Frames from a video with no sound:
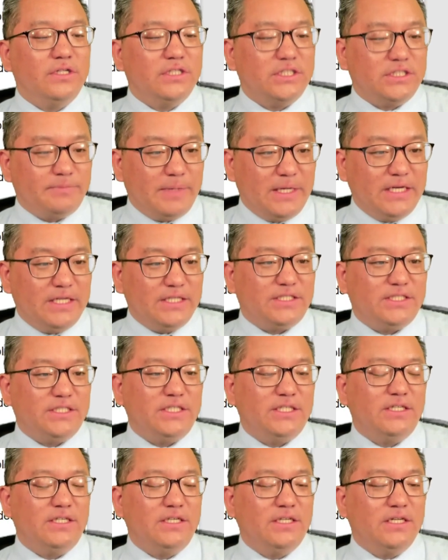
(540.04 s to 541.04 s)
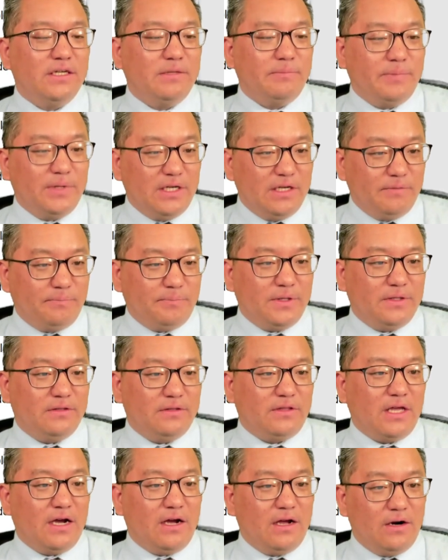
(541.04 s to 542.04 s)
스페니시,
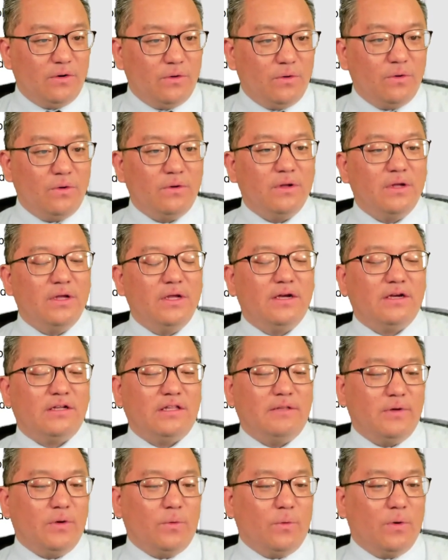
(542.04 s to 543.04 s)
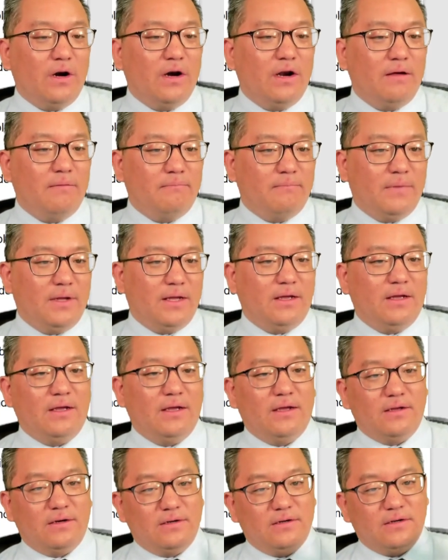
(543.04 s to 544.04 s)
필리핀 타갈록 그 다음에
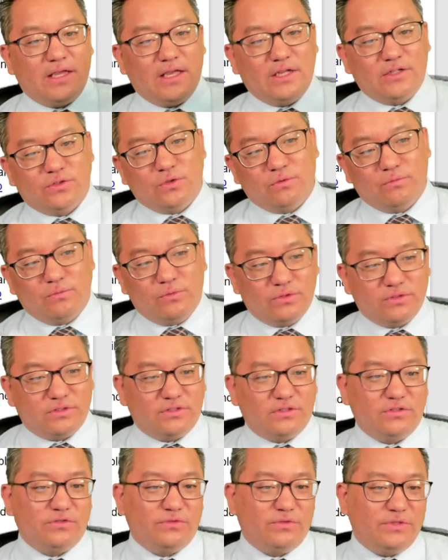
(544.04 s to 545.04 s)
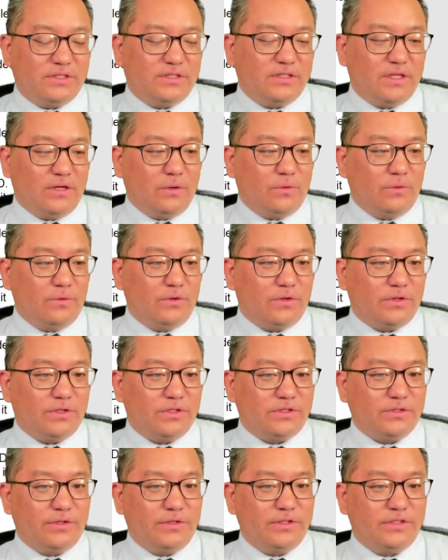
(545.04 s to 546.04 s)
월남말을 계속 뭐 쓸 수 있다고 여기
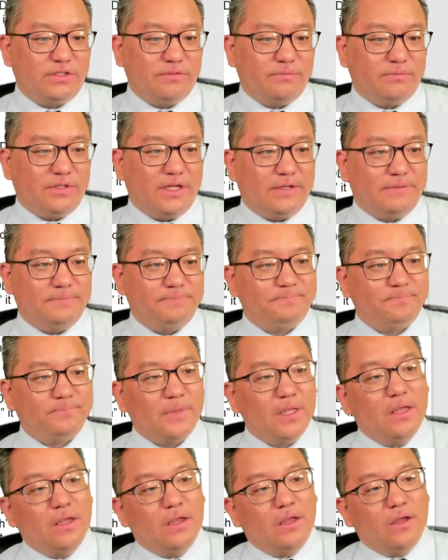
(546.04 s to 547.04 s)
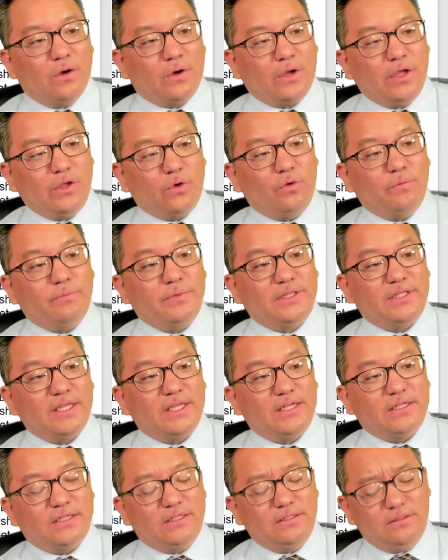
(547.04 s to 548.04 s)
써 있습니다 오케이 요
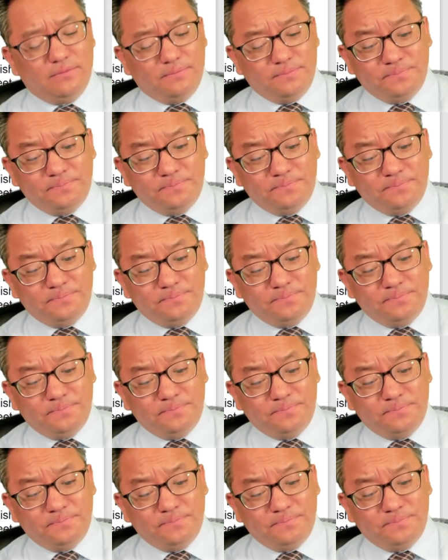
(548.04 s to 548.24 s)
밑에는